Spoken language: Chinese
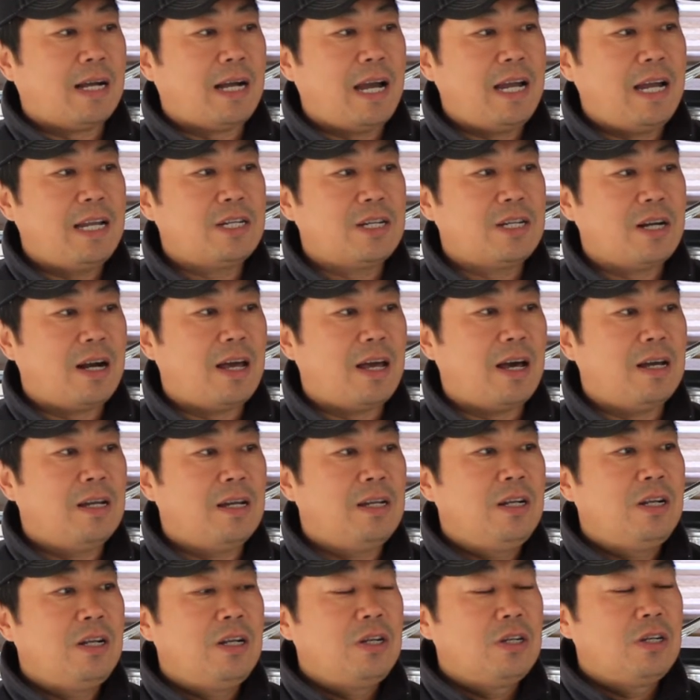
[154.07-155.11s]
开设了
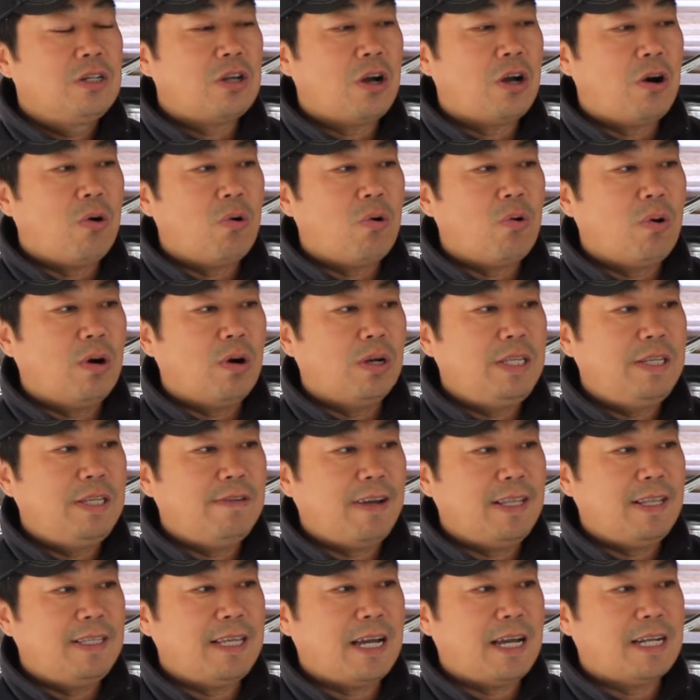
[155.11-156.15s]
超过1
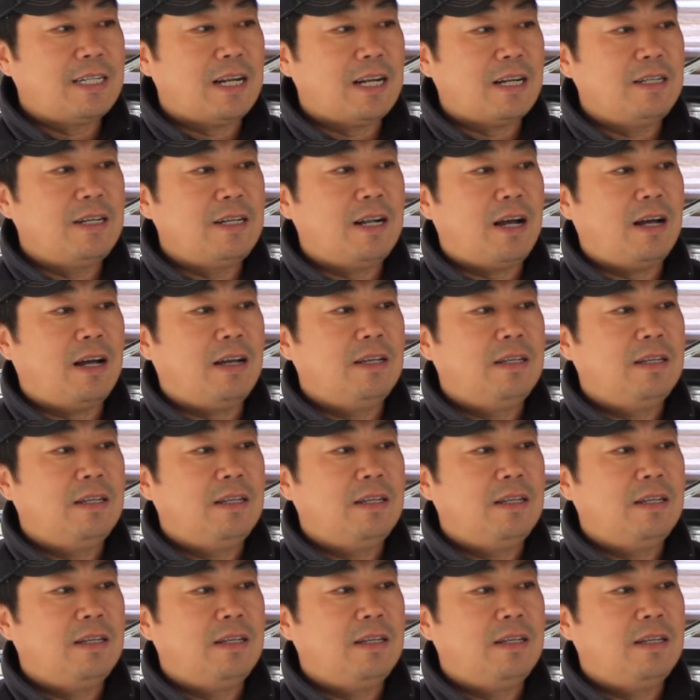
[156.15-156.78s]
万家商场，